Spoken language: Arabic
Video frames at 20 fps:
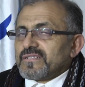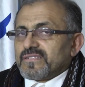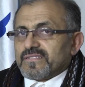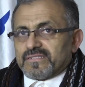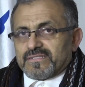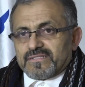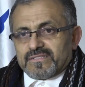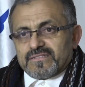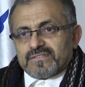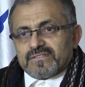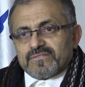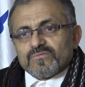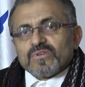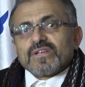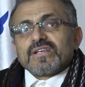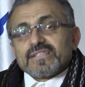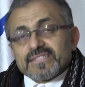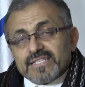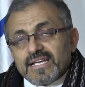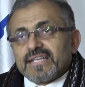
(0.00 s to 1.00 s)
آه،
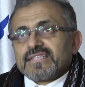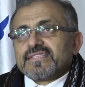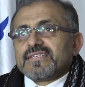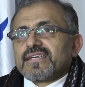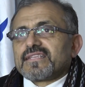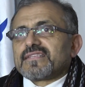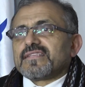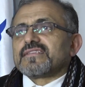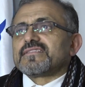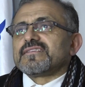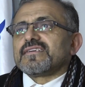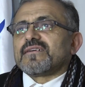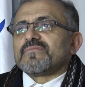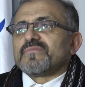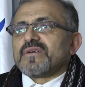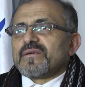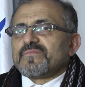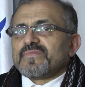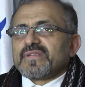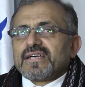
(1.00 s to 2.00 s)
والتحديات التي
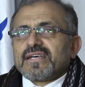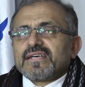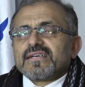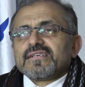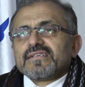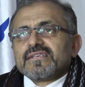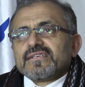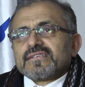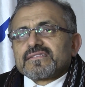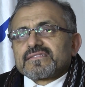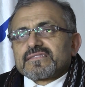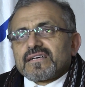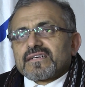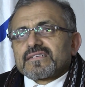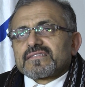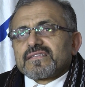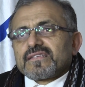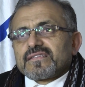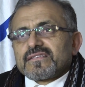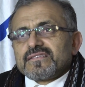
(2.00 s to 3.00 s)
أمامنا
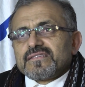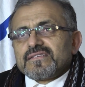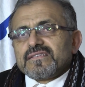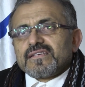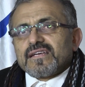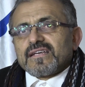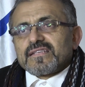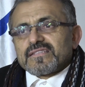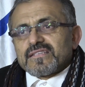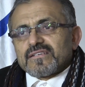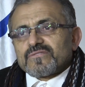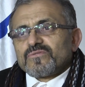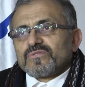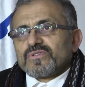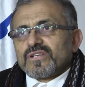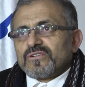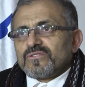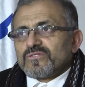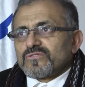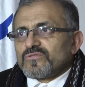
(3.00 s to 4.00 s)
تقتضي أن
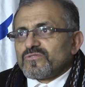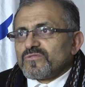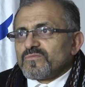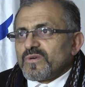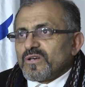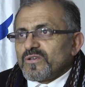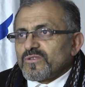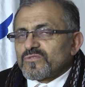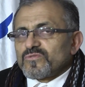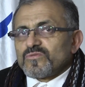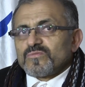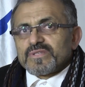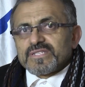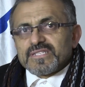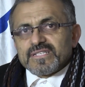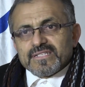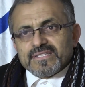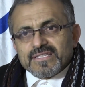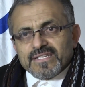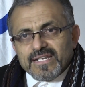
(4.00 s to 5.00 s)
تكون الحكومة حكومة
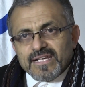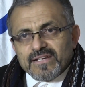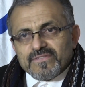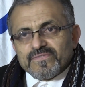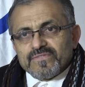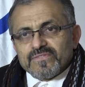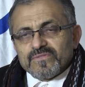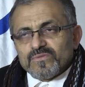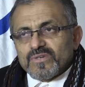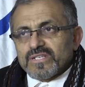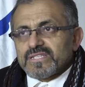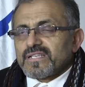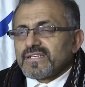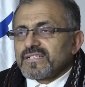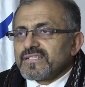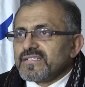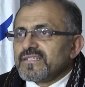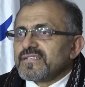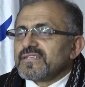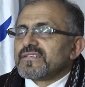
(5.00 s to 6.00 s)
ائتلاف
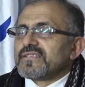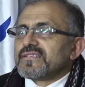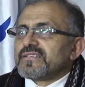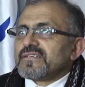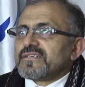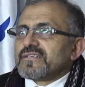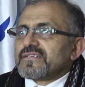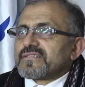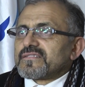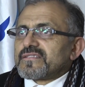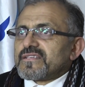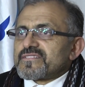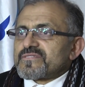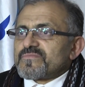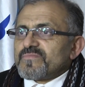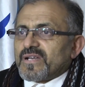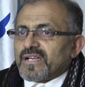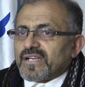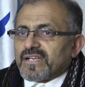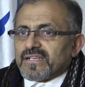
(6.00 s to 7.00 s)
وطني
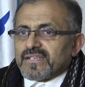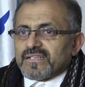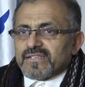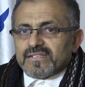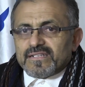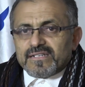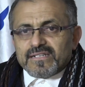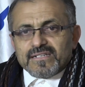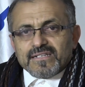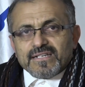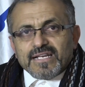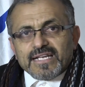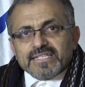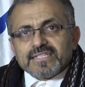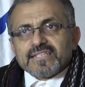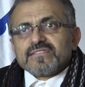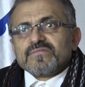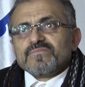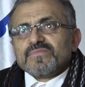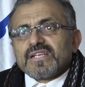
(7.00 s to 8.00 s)
تجمع
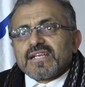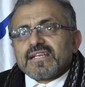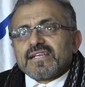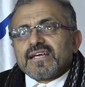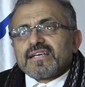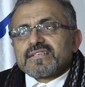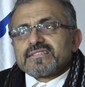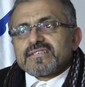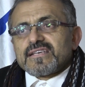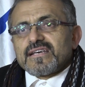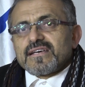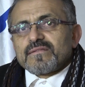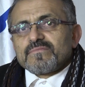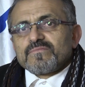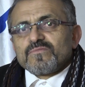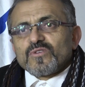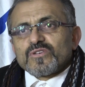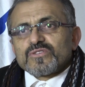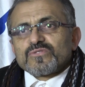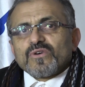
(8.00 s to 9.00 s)
العدد من
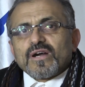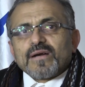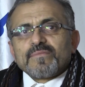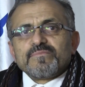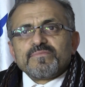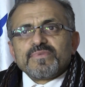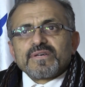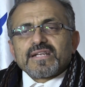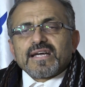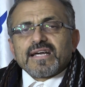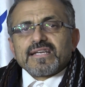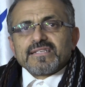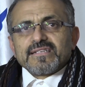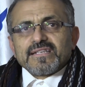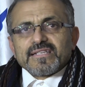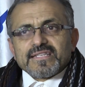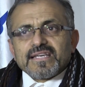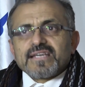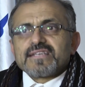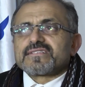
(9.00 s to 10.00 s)
الأحزاب وتعبر عن
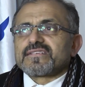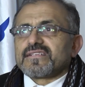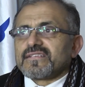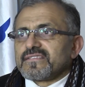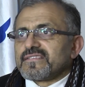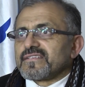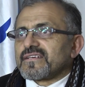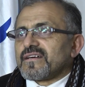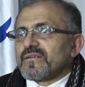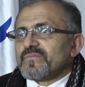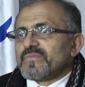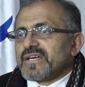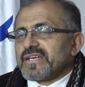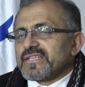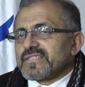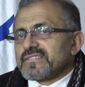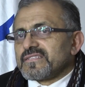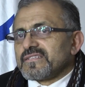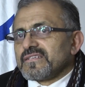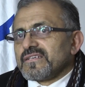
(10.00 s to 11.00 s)
نتائج الانتخابات